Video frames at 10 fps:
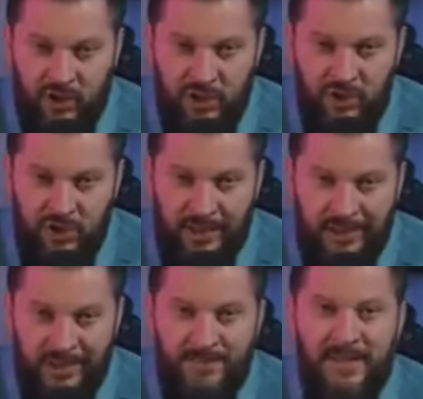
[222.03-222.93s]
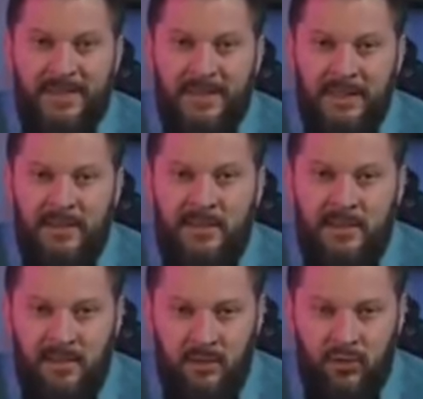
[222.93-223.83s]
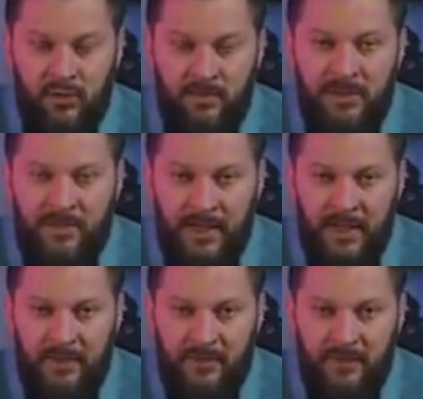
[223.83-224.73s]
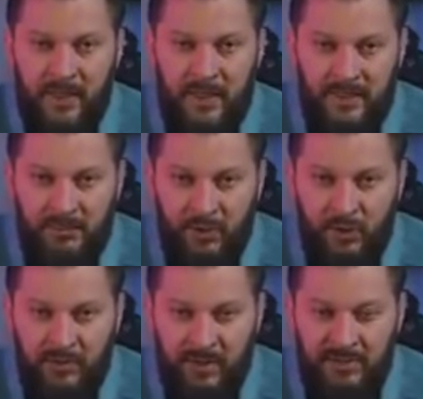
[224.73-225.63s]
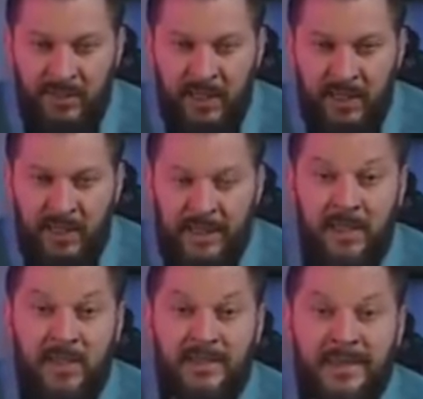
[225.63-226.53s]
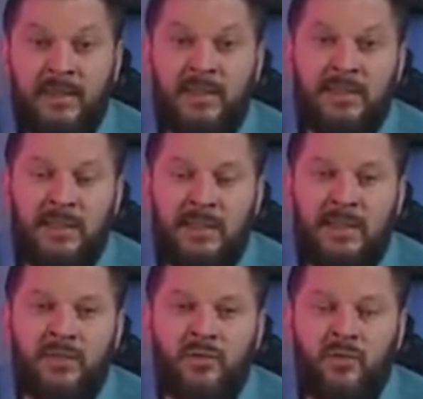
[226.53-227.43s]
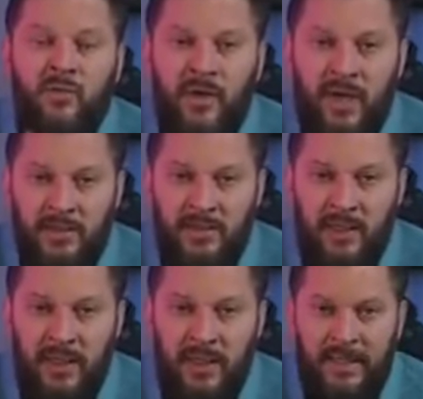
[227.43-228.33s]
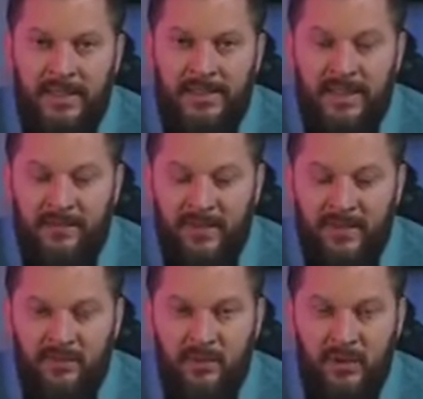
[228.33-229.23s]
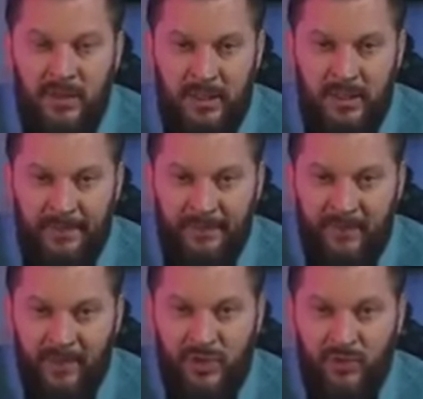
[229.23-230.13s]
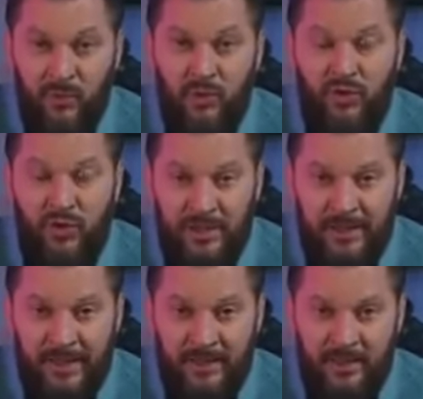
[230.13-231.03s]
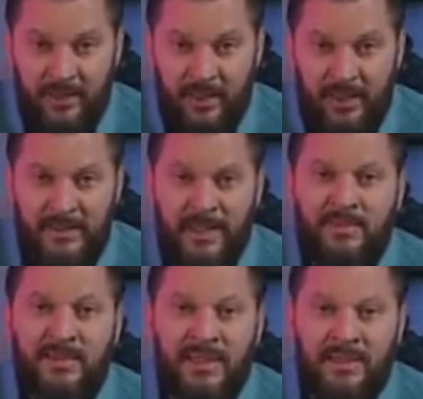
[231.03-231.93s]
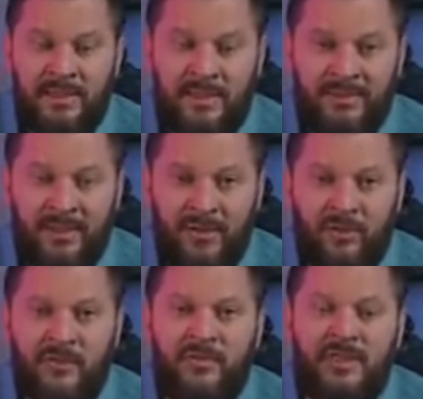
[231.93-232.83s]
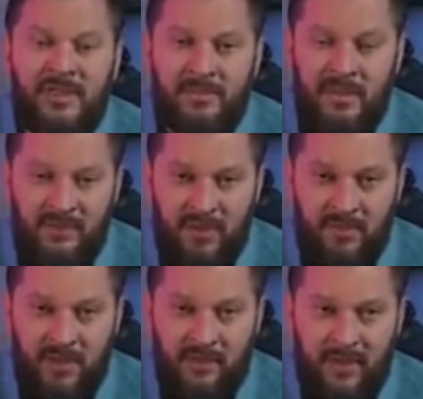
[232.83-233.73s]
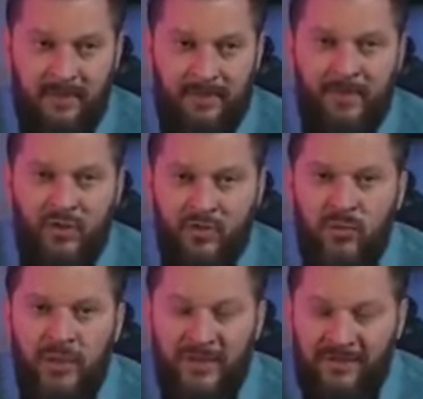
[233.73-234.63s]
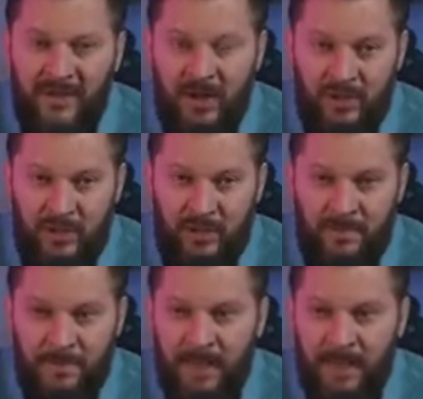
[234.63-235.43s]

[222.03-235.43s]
женщины этот список ценностей должен быть проявлен. Напишите в комментариях, какие ценности есть у вас и соответствует ли ваш мужчина тем ценностям, которые вы себе сформировали. Почему это важно?